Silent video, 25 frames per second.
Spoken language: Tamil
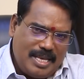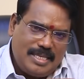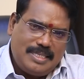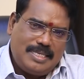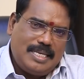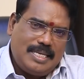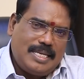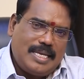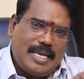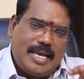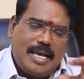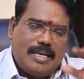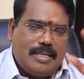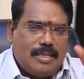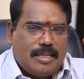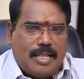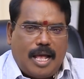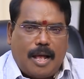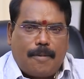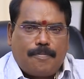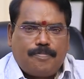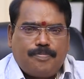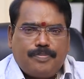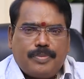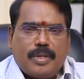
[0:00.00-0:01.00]
பேசிக்கே
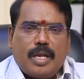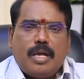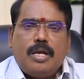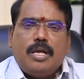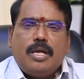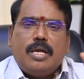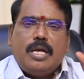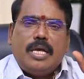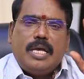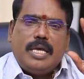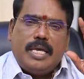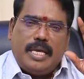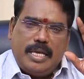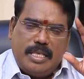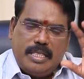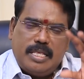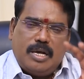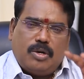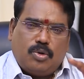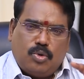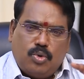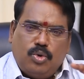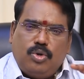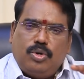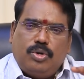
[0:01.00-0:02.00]
அதுதான்
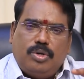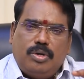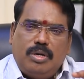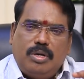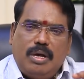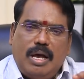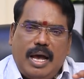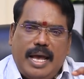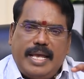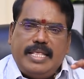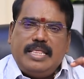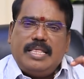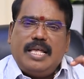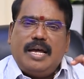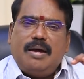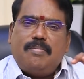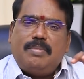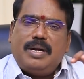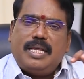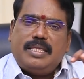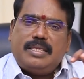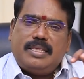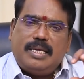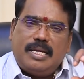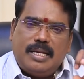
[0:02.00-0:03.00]
இந்த குரு
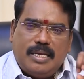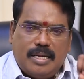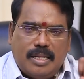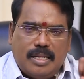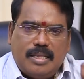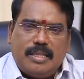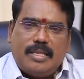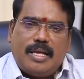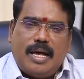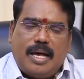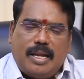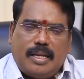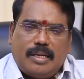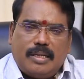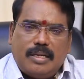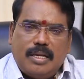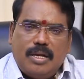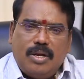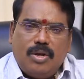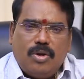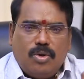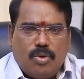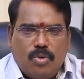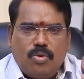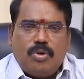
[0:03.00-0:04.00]
ஐந்தாம் இடத்தில் இருந்தால்
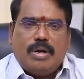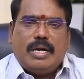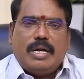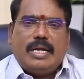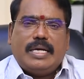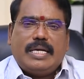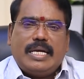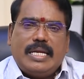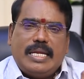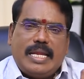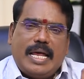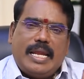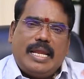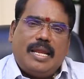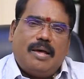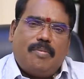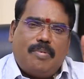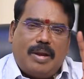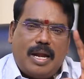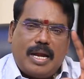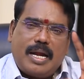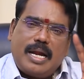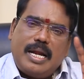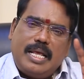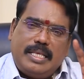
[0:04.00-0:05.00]
உங்களுக்கு நல்ல
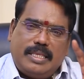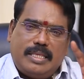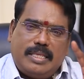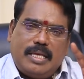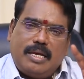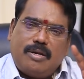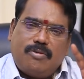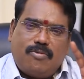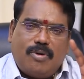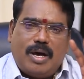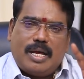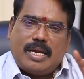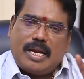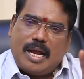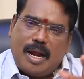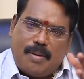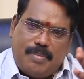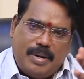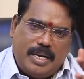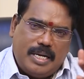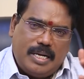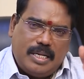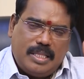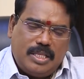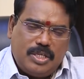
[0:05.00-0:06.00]
பலன்களை தருவார்
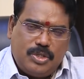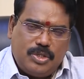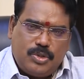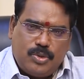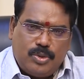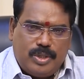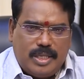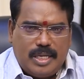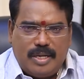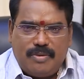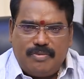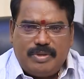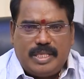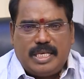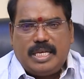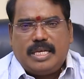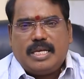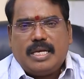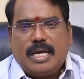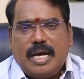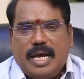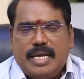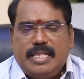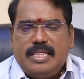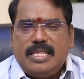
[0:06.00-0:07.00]
அப்படின்றது ஜோதிட விதி
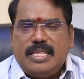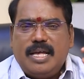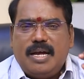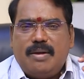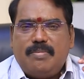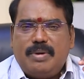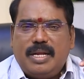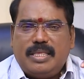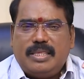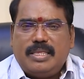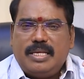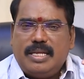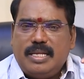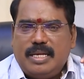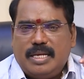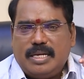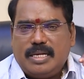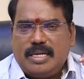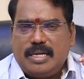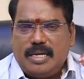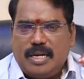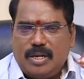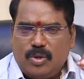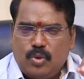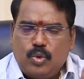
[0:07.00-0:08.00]
ஐந்தாம் இடத்தில்
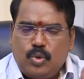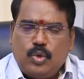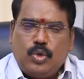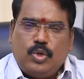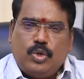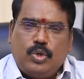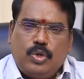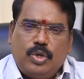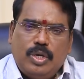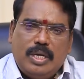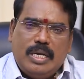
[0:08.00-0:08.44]
இருக்கின்ற குரு